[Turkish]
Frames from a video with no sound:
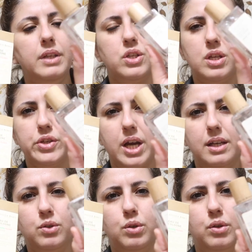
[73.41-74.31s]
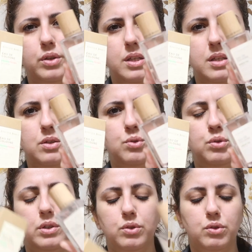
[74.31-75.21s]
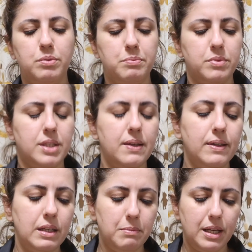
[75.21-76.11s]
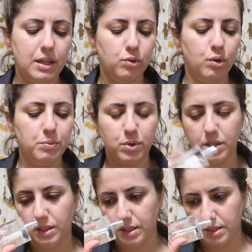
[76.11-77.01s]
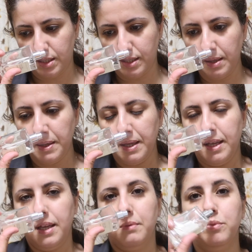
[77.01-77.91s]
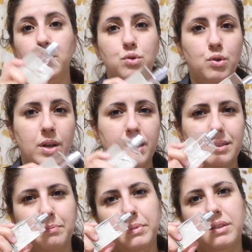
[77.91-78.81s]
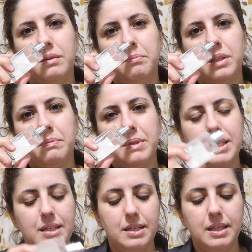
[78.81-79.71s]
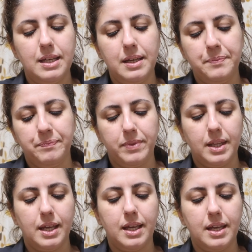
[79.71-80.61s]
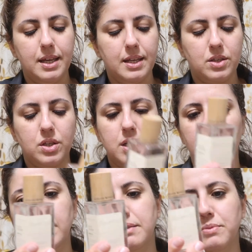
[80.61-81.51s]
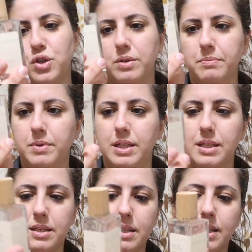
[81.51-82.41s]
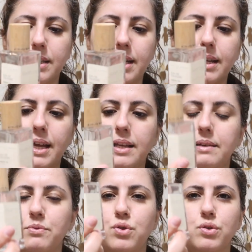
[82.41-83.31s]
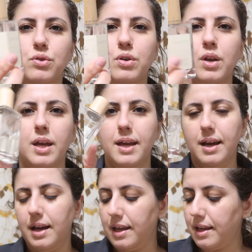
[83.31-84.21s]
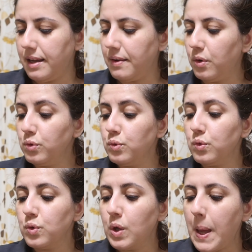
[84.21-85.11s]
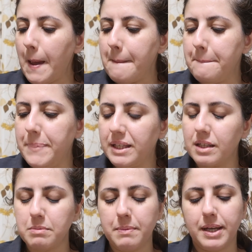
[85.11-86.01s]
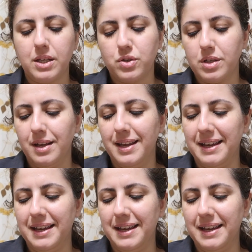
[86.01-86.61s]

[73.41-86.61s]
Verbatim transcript: yeşil çaylı kolonyasını kullanıyordum. Sevgili Meleğin doğum günü hediyesiydi. Bunu sonun artık bitir bitmesin diye e, ayırmıştım. Yarısına kadar geldim çünkü. E, onu bitirmemek için